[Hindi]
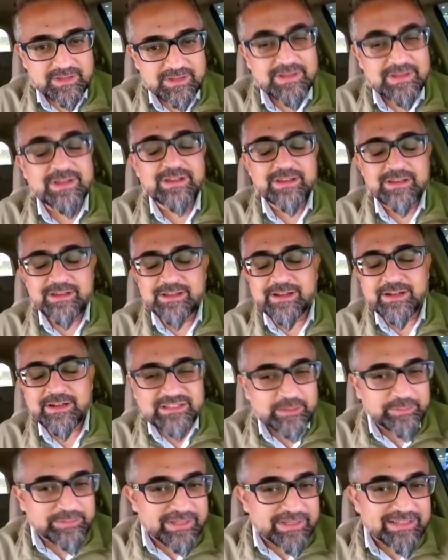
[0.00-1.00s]
तो
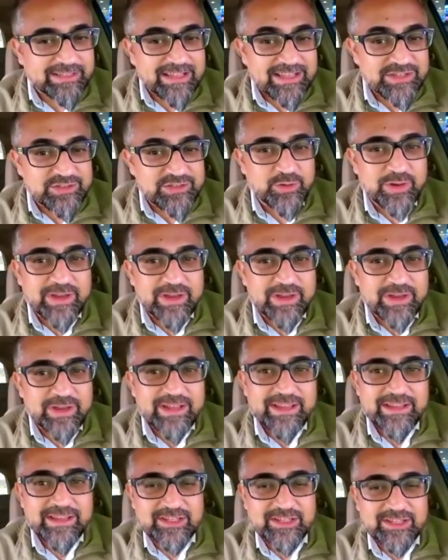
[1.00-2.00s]
सबसे ज्यादा एंजॉय किस
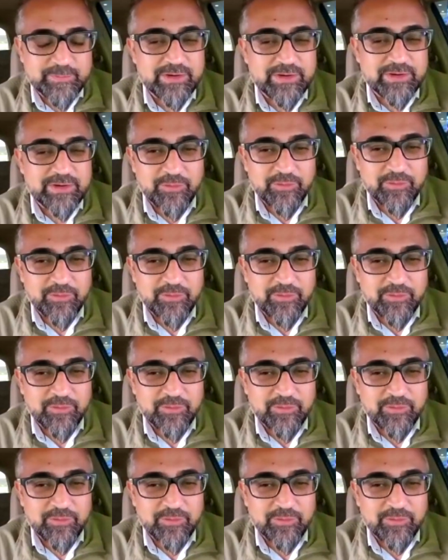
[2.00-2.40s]
प्लेटफॉर्म पे किया